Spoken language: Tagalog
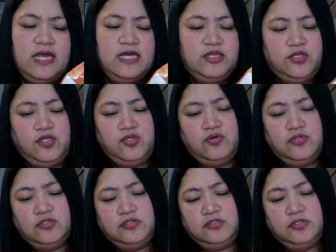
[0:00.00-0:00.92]
Ito
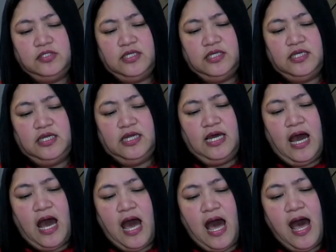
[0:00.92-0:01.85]
yung
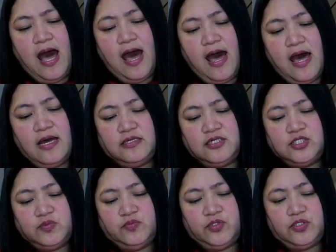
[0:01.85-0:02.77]
Ah,
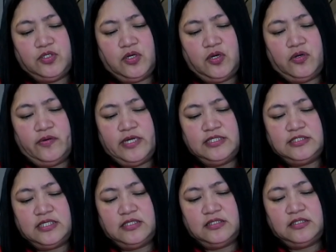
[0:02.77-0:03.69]
Gisborne
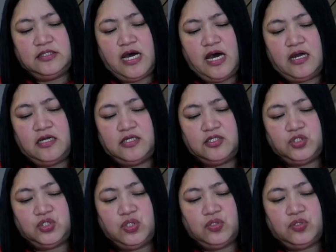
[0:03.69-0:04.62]
Orange and
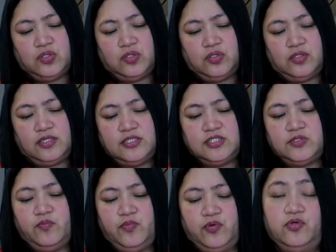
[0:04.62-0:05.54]
Dark Choco.
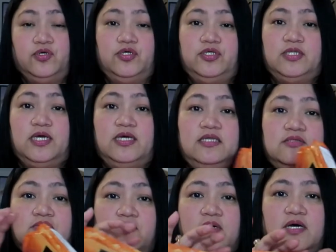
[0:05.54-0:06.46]
Gisborne.
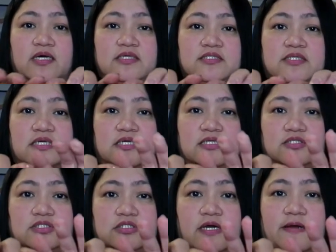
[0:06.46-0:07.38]
Ito guys, yan
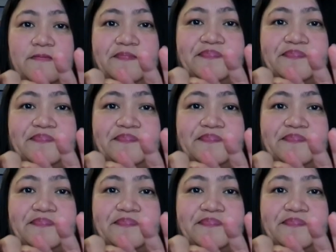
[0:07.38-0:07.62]
siya.